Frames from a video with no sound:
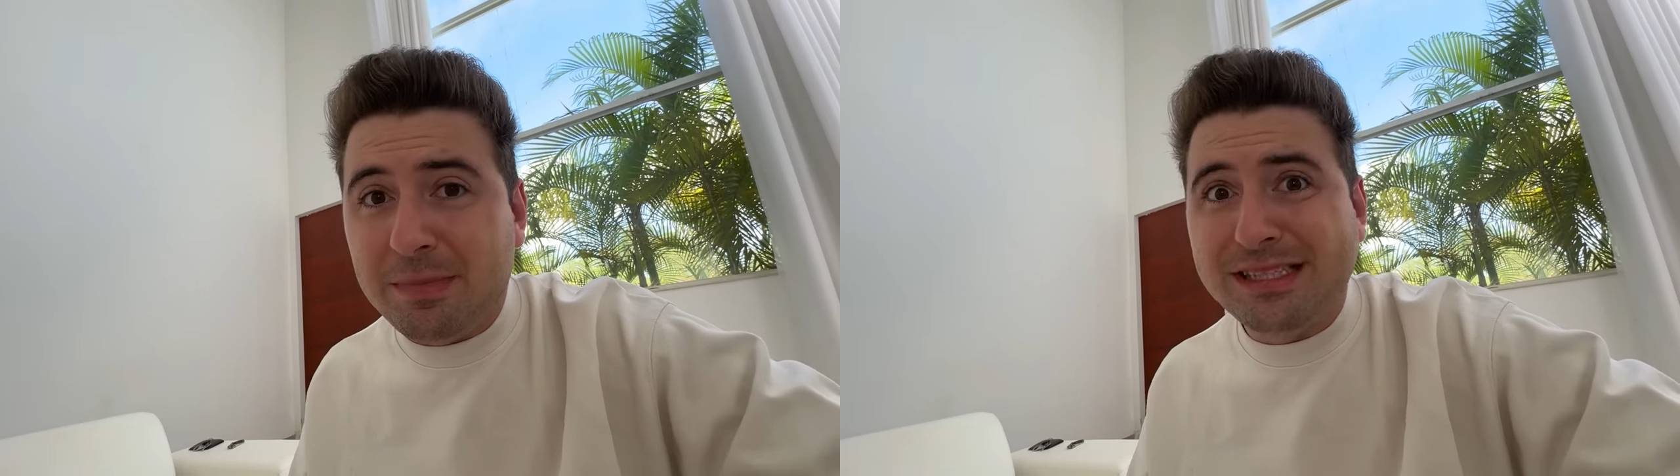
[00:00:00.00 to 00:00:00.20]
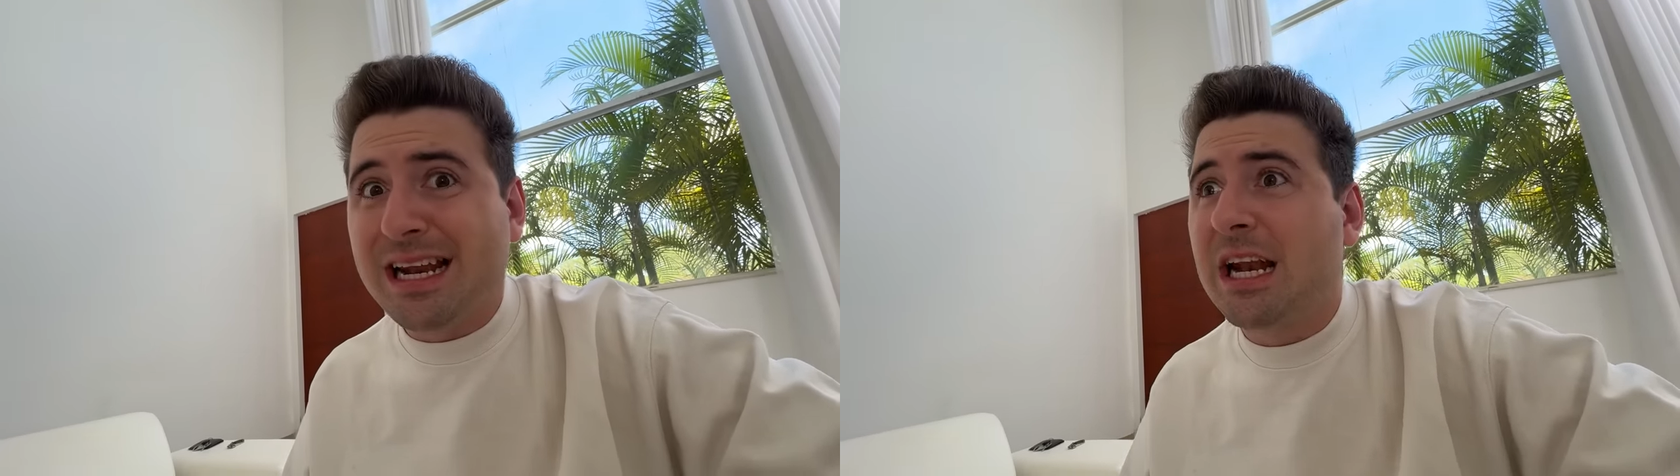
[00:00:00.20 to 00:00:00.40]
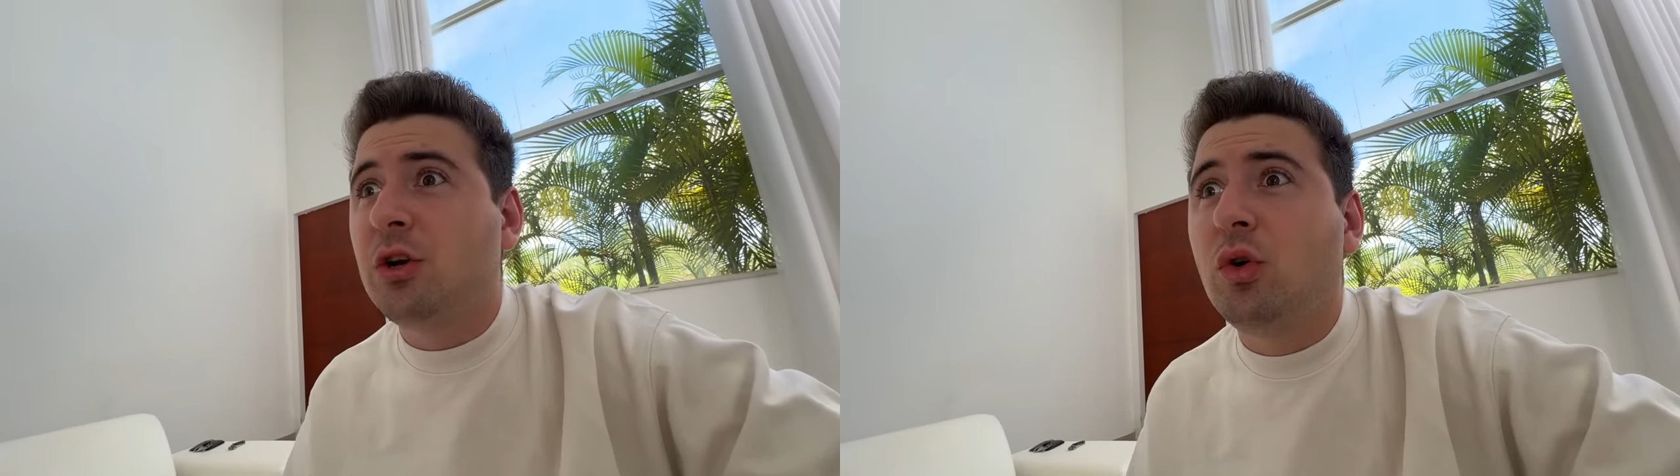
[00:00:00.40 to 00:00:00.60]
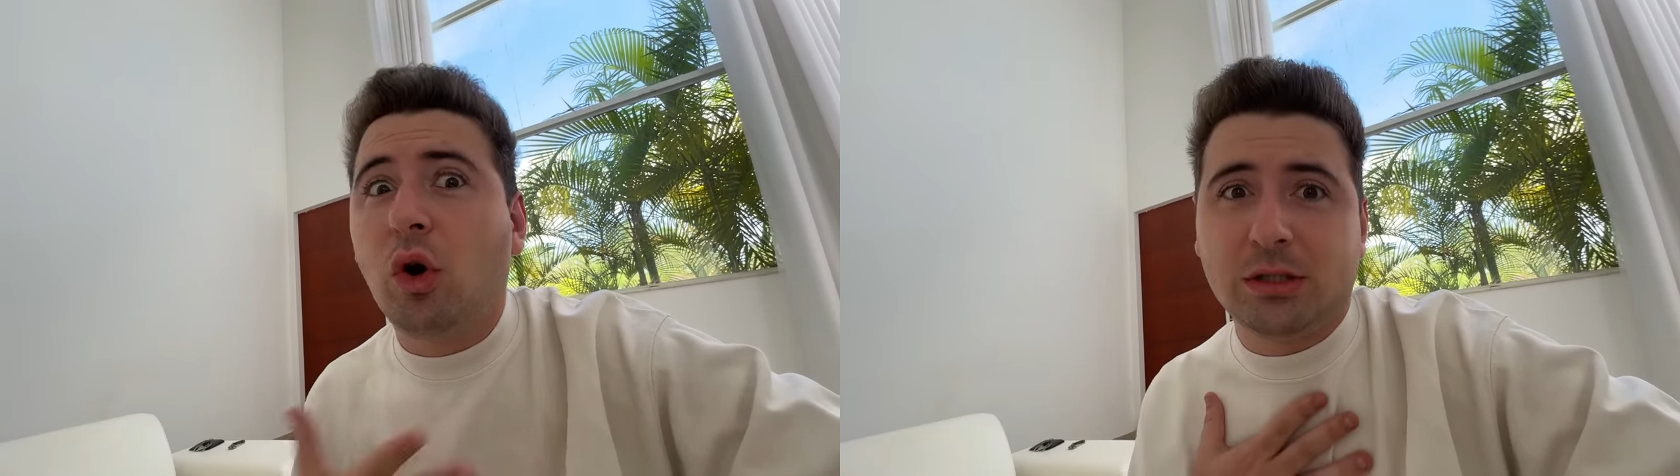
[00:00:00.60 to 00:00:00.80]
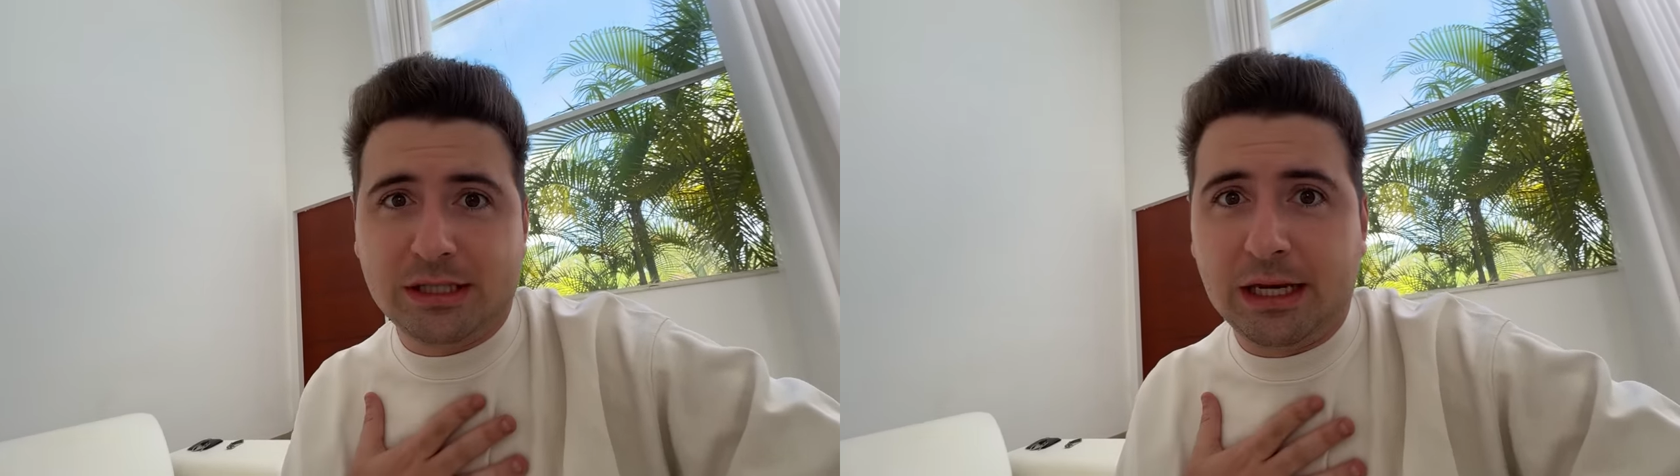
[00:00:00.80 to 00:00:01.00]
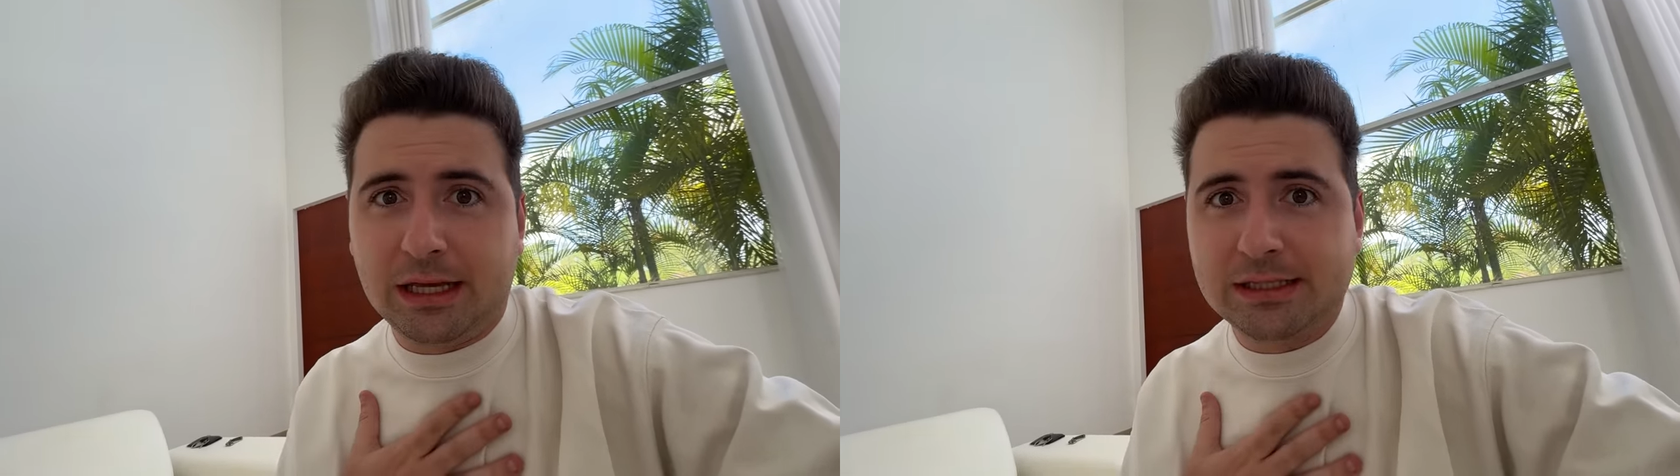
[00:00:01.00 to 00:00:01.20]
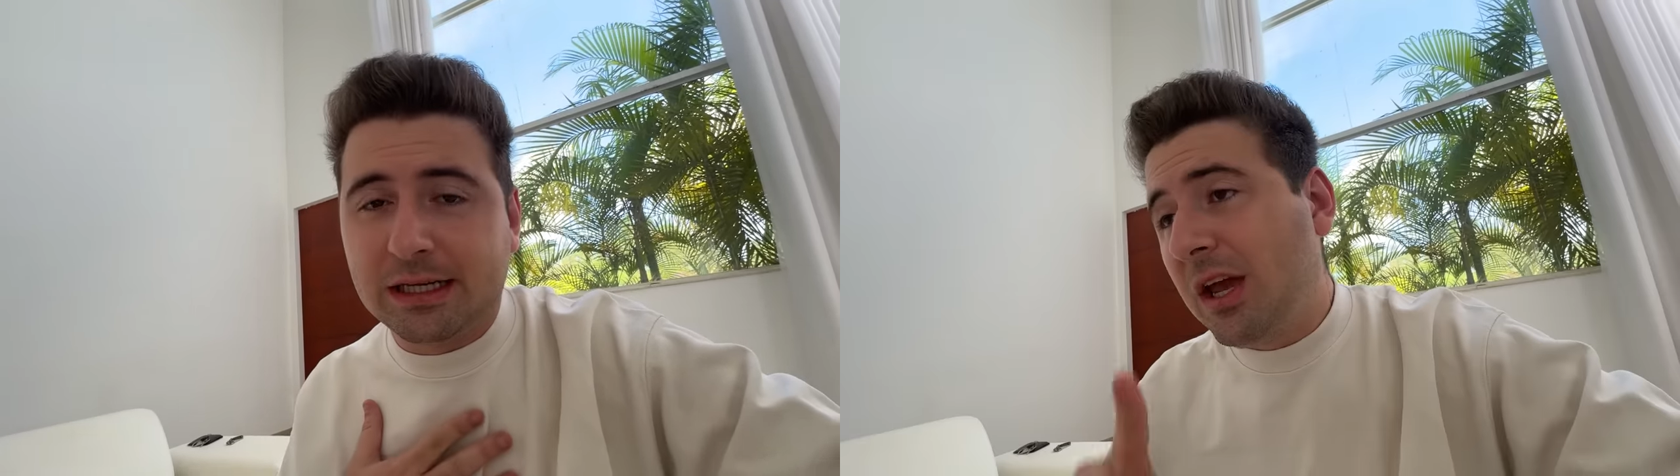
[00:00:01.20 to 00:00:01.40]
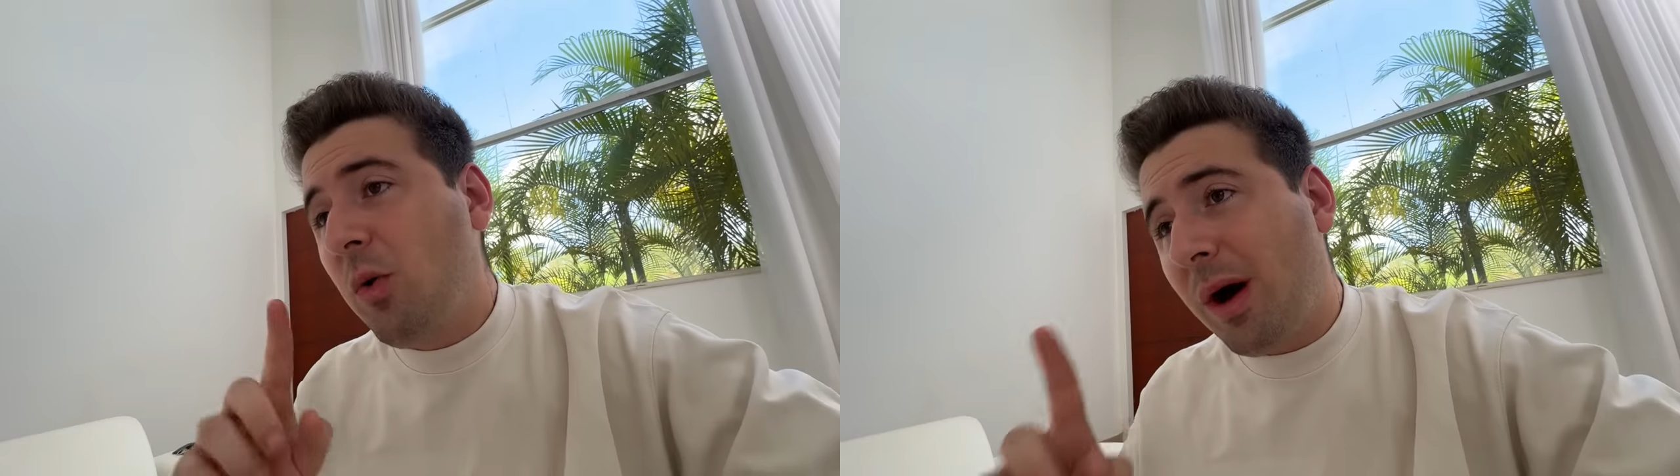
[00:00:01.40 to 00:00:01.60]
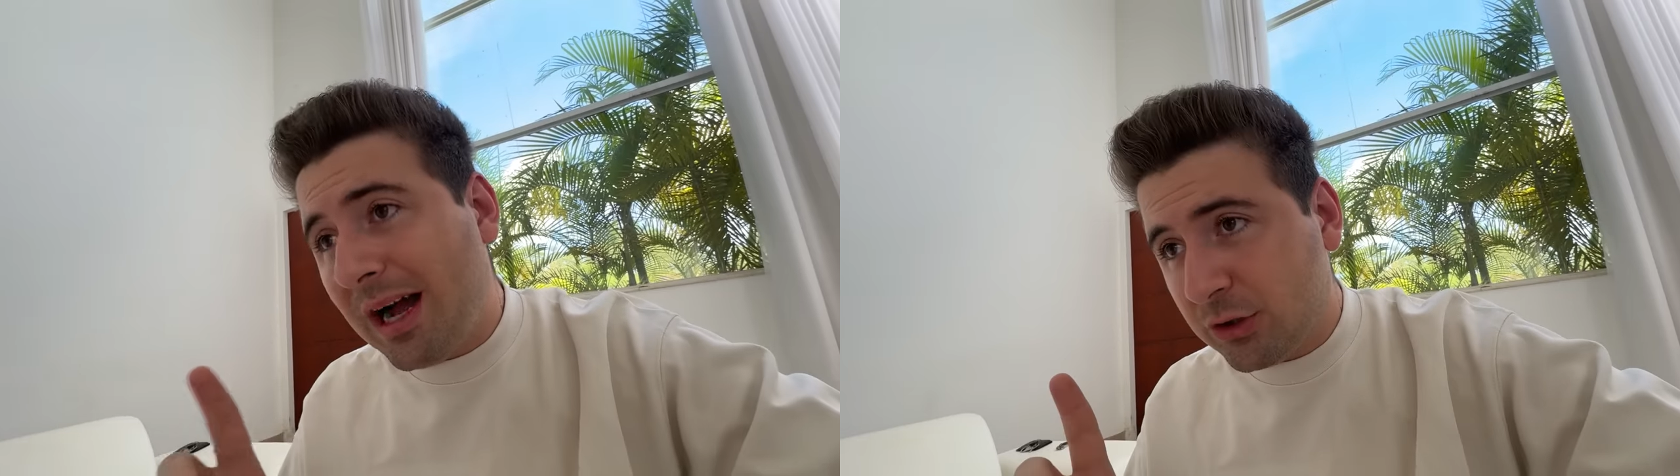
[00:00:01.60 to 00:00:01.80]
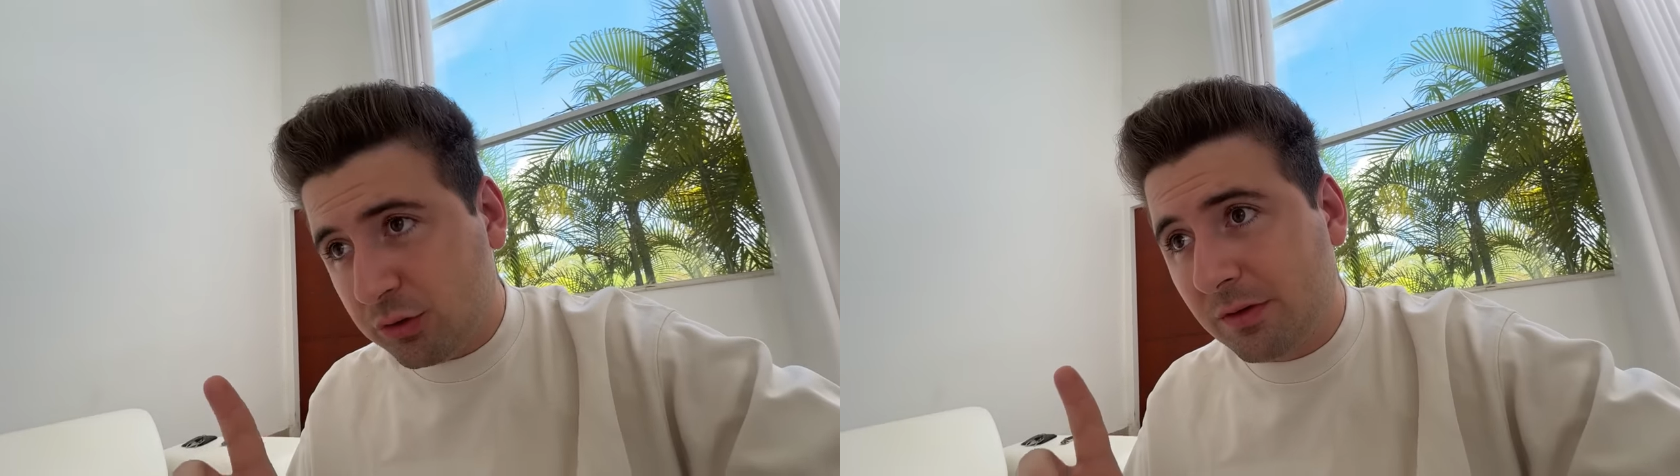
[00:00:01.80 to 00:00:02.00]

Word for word: Mas era nossa Alexa. Eu acho,